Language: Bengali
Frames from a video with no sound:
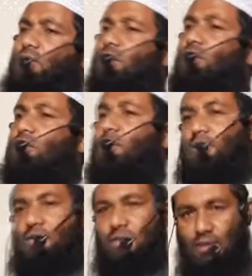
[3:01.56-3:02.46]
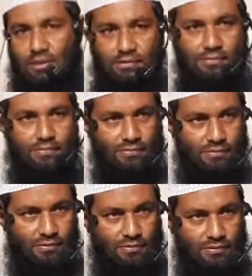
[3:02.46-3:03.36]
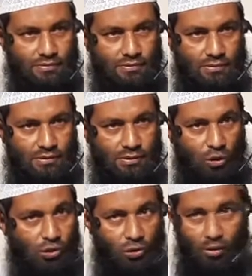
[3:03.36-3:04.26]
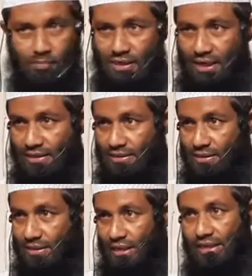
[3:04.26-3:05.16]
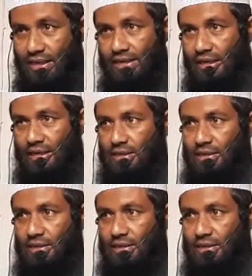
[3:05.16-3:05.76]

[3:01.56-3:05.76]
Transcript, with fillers: গোনাগুলি ক্ষমা করে দেবেন গত রমজান থেকে নিয়ে